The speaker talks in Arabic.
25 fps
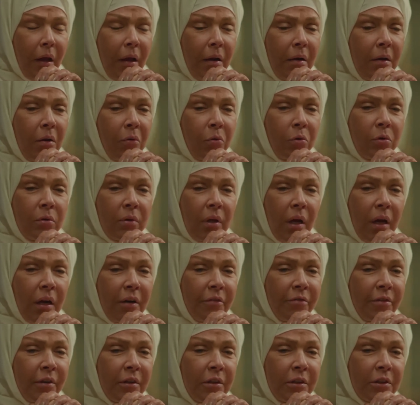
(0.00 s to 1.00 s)
أنا كنت
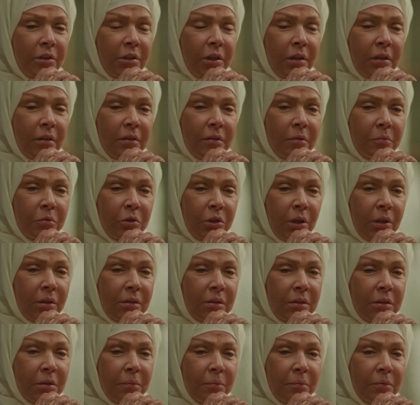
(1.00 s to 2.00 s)
عارفة إن شركة مش
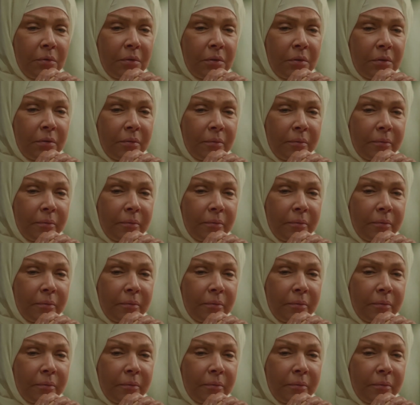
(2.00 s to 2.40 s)
هتسيبني